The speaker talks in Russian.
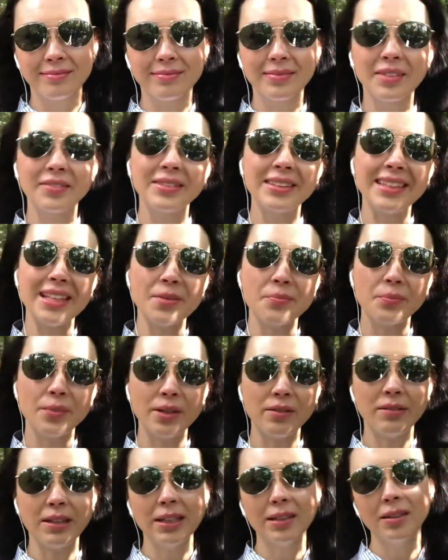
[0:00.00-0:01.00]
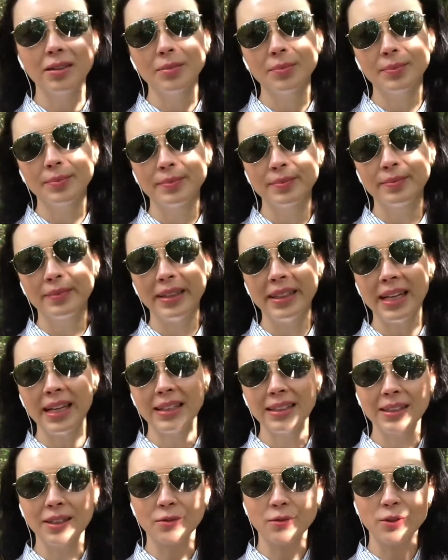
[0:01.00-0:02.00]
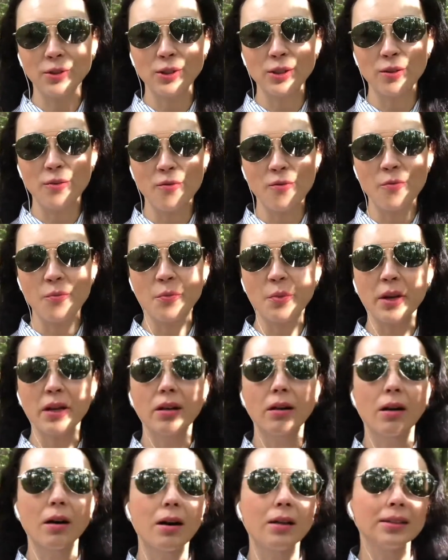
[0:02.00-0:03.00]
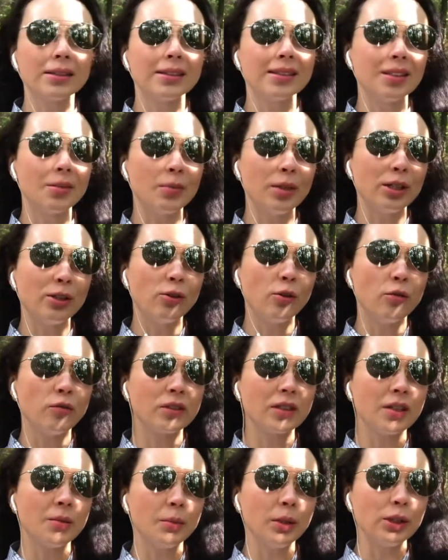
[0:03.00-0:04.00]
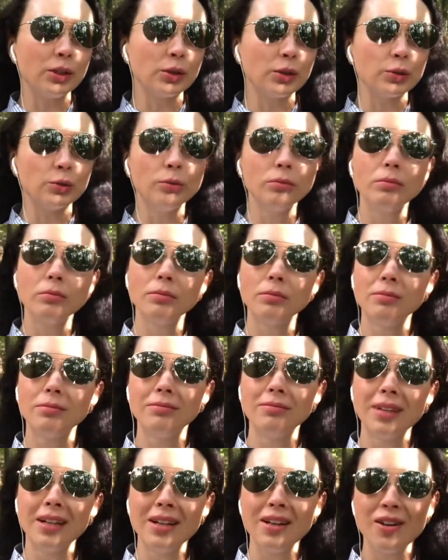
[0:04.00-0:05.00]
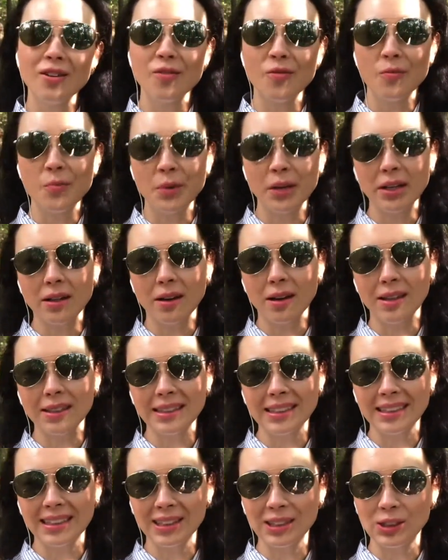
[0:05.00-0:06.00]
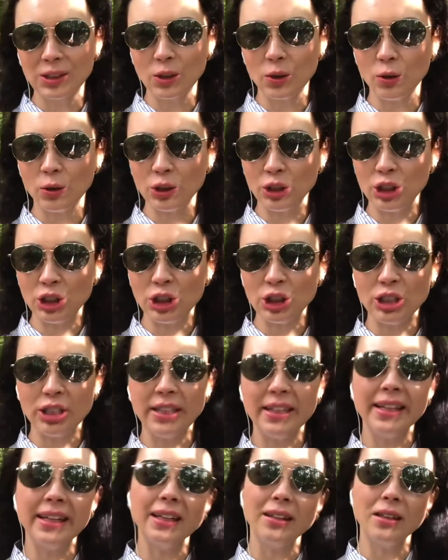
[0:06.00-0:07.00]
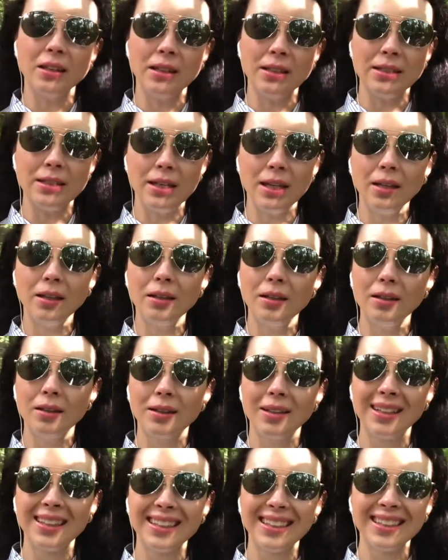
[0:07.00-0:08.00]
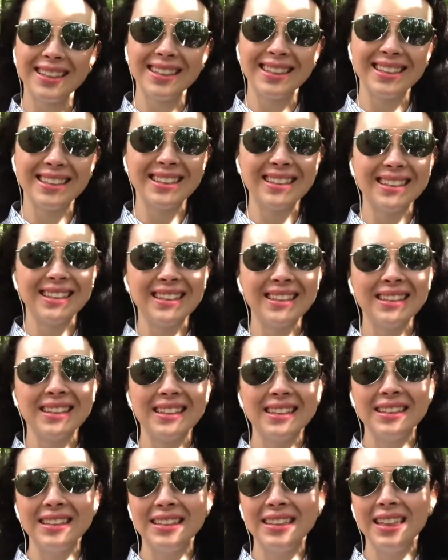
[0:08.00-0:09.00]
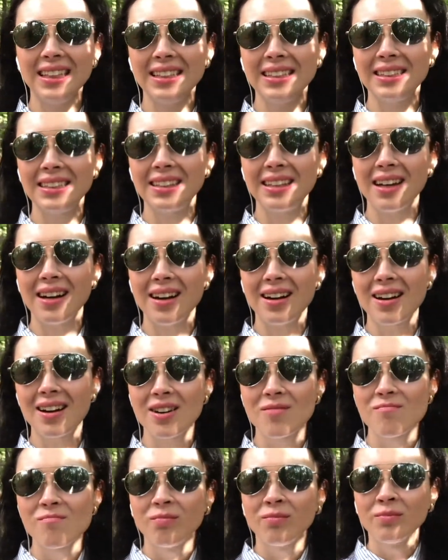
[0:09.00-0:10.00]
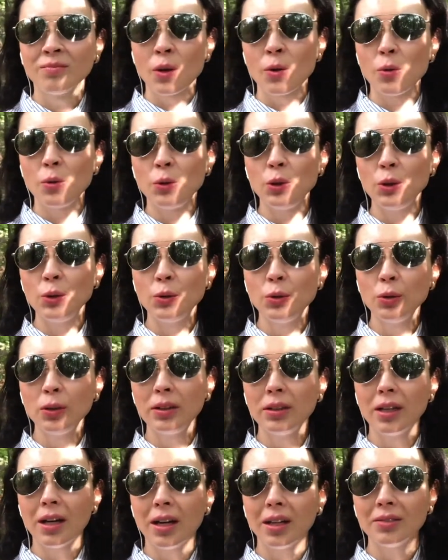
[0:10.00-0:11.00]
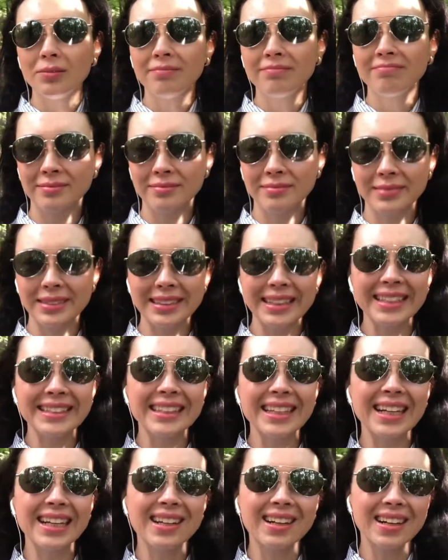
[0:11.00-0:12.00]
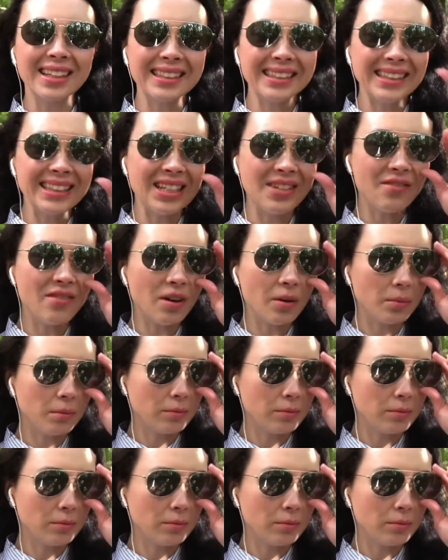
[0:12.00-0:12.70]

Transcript: Всем привет! Я сегодня в прекрасном литовском лесу, в прекрасный солнечный летний день. Здесь так уютно, здесь так красиво.